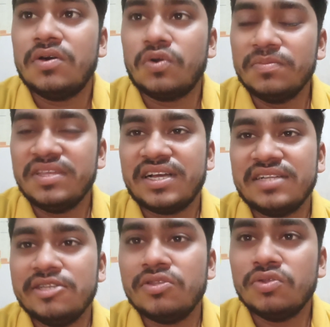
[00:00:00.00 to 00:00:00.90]
रूम
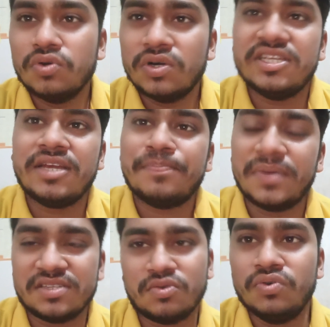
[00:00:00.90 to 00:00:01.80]
देखा जाए तो 2000
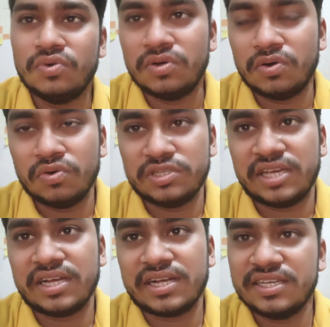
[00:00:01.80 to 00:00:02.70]
प्लस हो
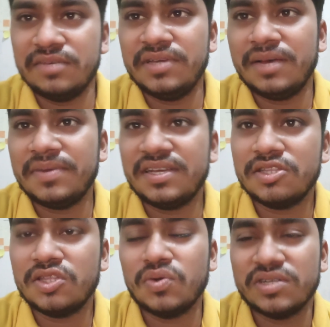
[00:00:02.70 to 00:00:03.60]
जाएगा कहीं भी आप
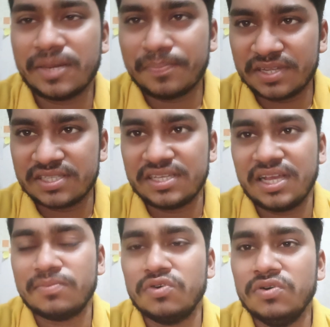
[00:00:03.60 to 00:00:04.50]
लेंगे तो 2000 प्लस ही
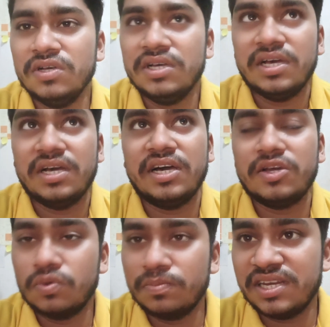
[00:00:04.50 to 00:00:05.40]
आपको
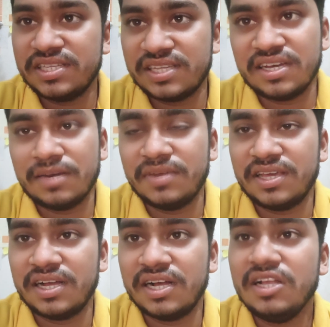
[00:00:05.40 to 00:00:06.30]
रूम के लिए सिंगल
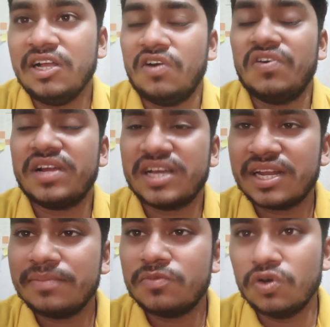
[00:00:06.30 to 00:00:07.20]
मिलेगा और
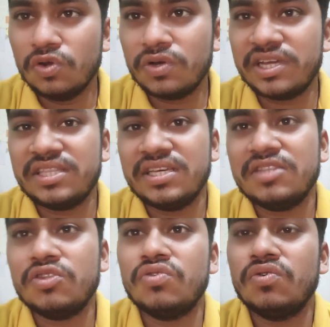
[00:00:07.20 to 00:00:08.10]
अगर आप दो लोग रहते
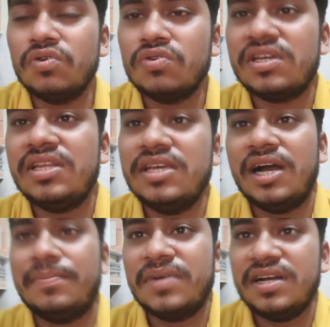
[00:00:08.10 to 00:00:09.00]
हैं तो दो लोग के लिए
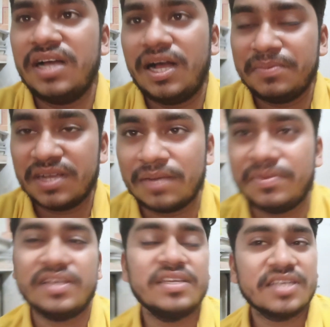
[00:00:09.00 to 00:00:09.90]
आपका आपके
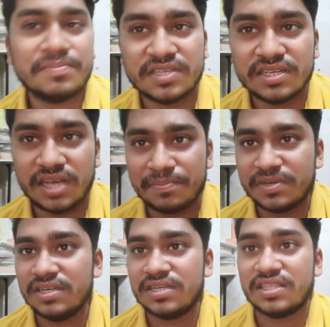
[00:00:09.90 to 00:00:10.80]
कमरे के हिसाब से
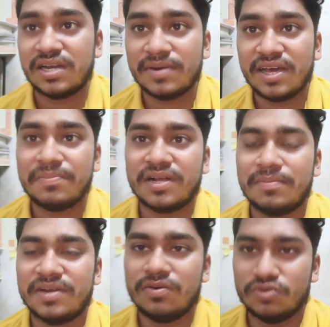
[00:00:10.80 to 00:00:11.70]
आपके कितना बड़ा आपका
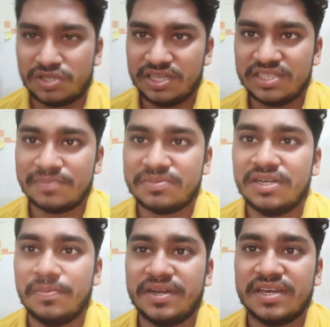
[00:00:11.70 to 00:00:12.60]
कमरा उसके हिसाब से
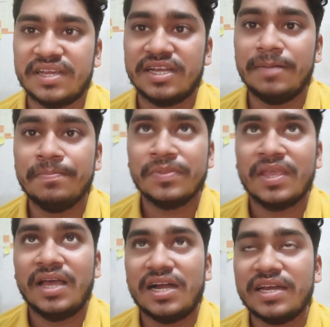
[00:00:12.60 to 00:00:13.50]
डिपेंड करेगा
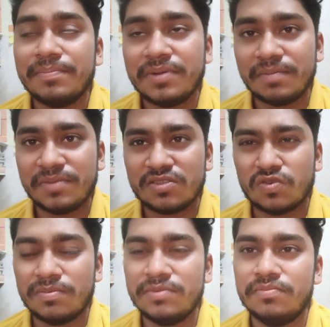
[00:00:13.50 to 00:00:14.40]
अगर आपका कमरा
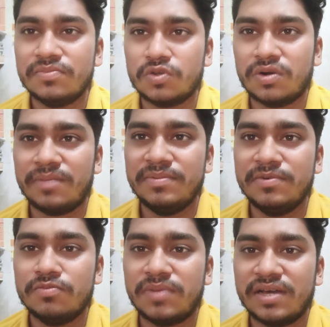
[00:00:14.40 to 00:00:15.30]
थोड़ा थोड़ा भी
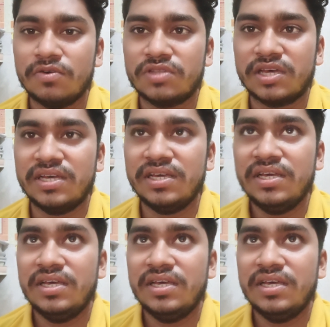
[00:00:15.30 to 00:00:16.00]
बहुत बड़ा होता है